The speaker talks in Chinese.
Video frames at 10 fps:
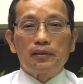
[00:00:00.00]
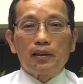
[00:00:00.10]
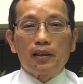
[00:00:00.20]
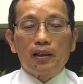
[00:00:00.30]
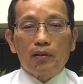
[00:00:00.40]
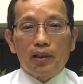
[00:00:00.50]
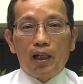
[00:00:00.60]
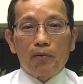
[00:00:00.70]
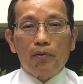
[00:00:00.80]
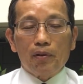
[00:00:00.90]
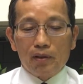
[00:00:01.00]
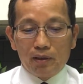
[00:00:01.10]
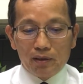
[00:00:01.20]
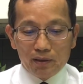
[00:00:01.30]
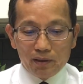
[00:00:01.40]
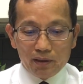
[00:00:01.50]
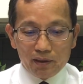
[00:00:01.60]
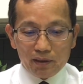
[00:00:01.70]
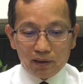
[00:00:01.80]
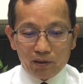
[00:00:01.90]
这个养育
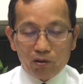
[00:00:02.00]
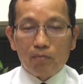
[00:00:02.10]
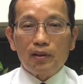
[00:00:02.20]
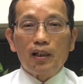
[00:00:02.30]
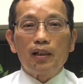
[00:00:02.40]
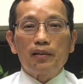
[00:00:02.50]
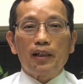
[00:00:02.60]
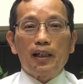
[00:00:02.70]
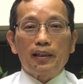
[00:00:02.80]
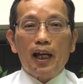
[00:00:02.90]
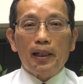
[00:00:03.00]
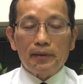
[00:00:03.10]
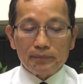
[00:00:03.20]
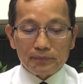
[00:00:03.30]
这个我们的下一代